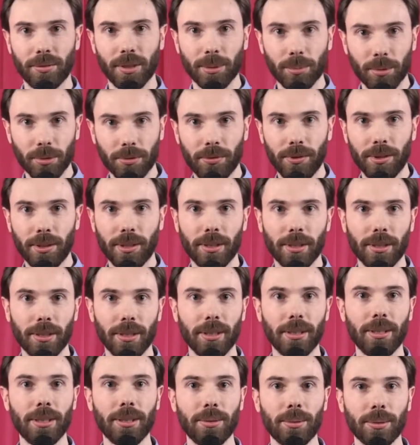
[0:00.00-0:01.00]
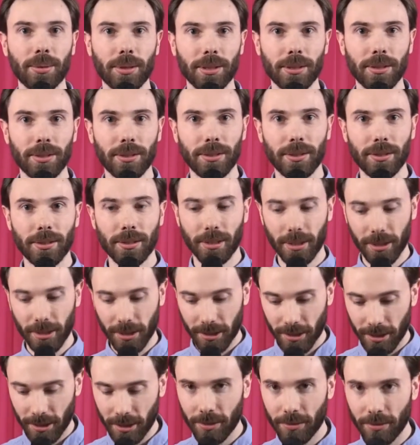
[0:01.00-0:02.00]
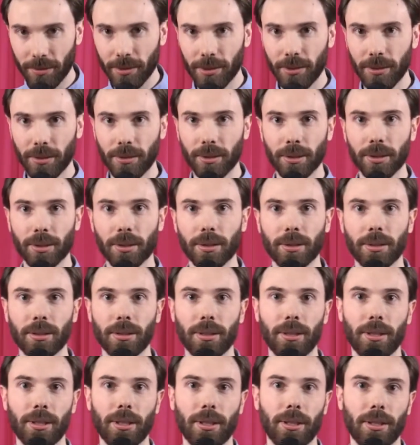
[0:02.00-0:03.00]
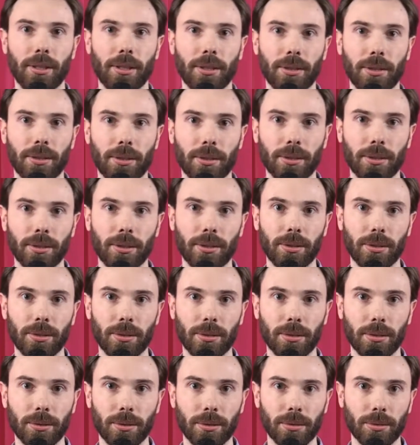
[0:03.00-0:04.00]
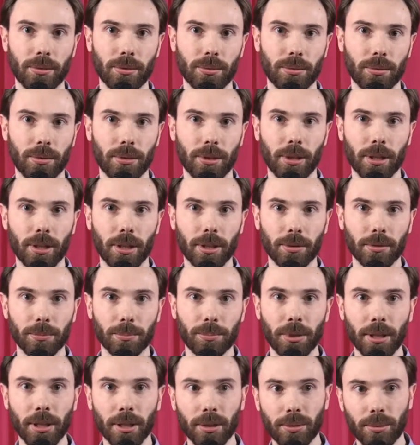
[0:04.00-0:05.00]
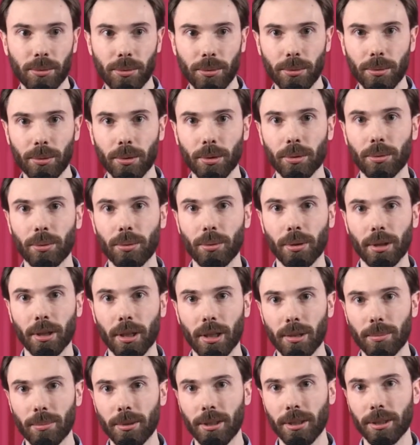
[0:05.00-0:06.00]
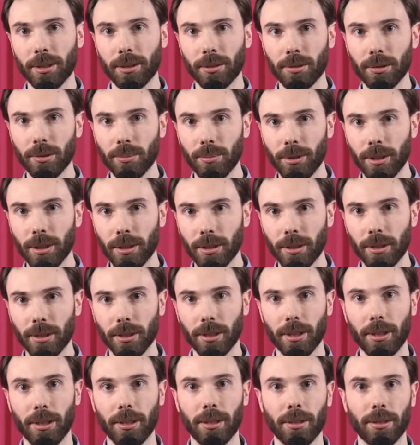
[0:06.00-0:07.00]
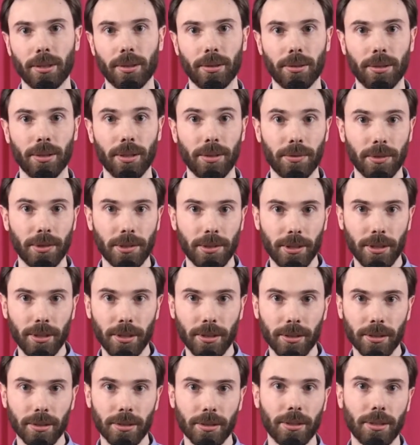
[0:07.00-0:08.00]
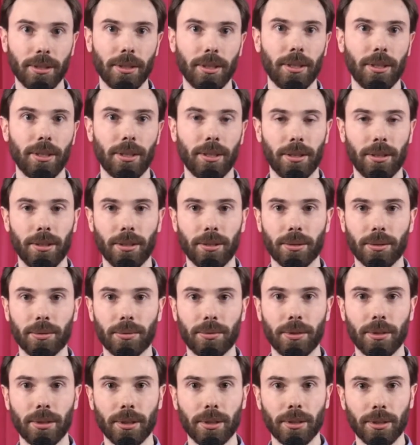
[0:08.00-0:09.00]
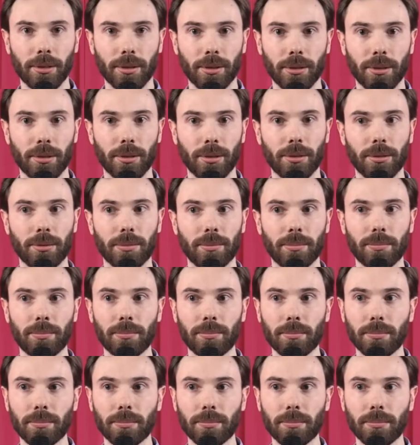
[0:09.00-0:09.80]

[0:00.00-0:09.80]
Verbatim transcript: faire profiter les touristes et les visiteurs euh, d'un parcours durable, économique euh, et facile. Et enfin, euh,